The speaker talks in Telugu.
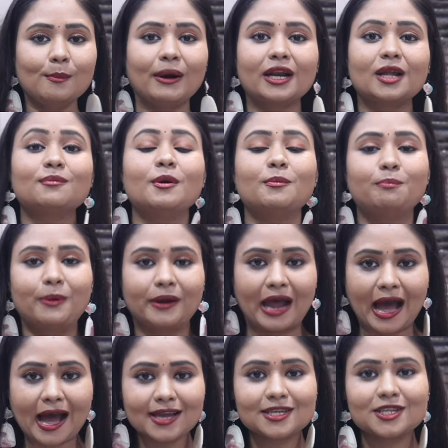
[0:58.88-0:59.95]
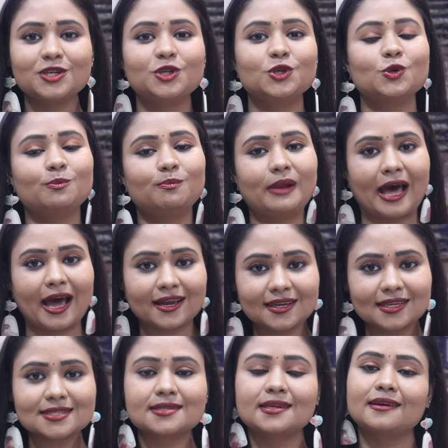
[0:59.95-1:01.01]
మనం బ్రాండ్ న్యూ
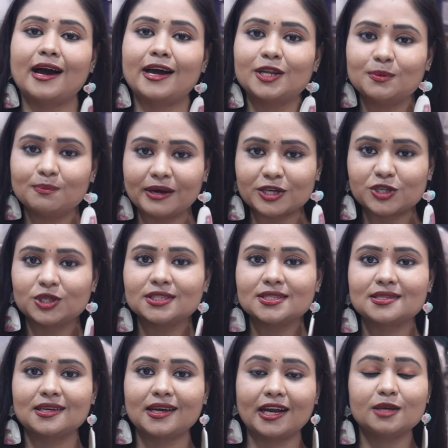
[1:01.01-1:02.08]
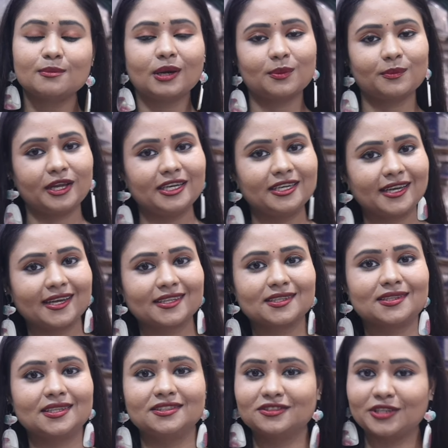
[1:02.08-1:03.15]
బ్లాంకెట్స్ని కానీ బెడ్షీట్స్ని కానీ మనం
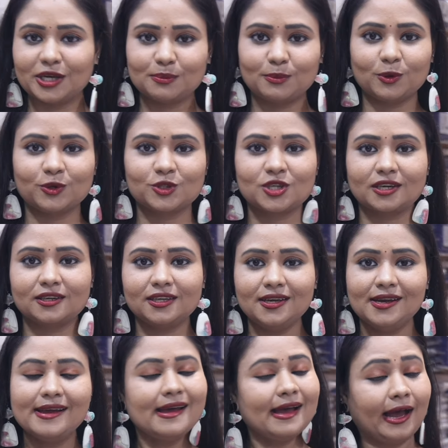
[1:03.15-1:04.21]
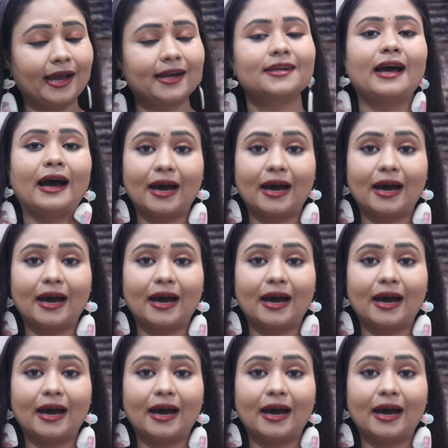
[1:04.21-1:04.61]
ఇంటికైతే తీసుకెళ్ళిపోవచ్చండి అండ్